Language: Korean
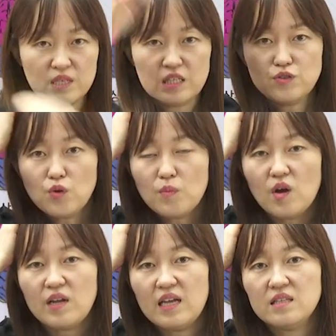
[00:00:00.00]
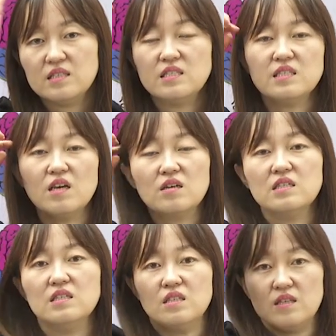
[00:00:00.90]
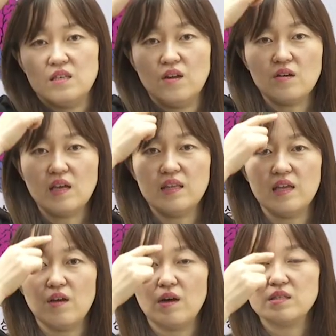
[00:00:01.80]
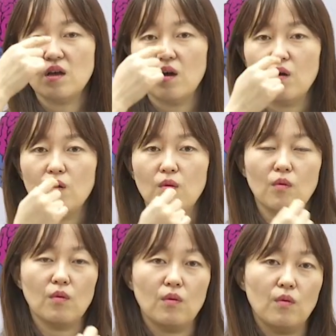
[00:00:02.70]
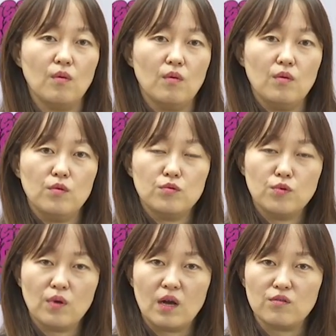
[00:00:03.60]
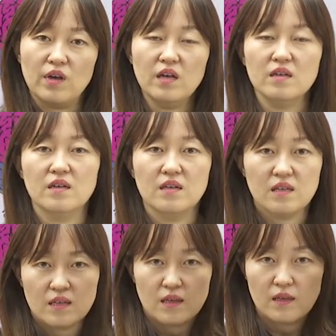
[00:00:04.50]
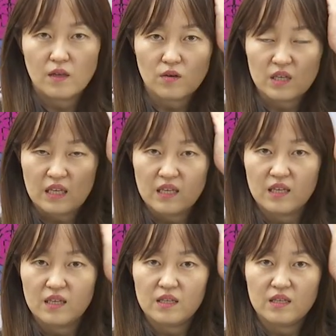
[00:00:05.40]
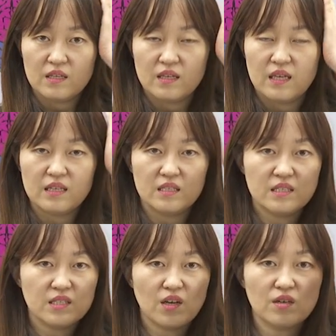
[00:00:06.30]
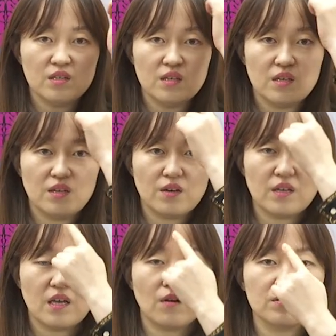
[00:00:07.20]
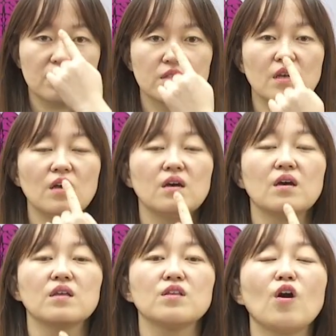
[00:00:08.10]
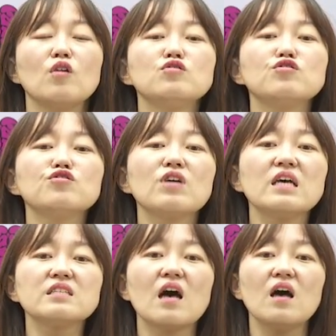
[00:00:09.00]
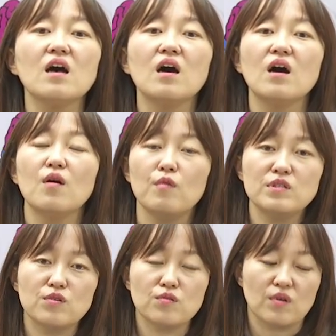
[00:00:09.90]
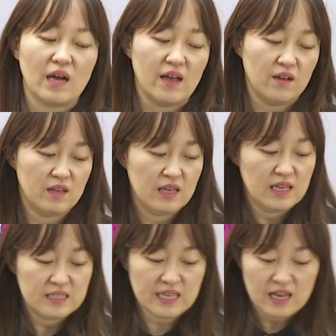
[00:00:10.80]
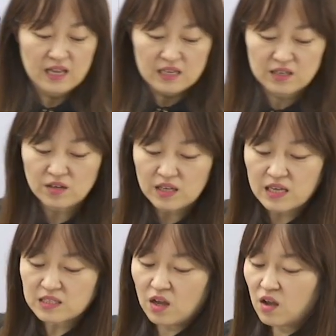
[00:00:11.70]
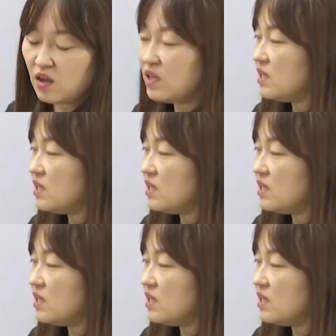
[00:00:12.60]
이쪽 머리에 있는 신경은 이렇게 내려와서 여기로 가고요. 여기 있는 신경은 이렇게 거쳐서 연수해서 왼쪽으로 가요. 자, 그렇게 해서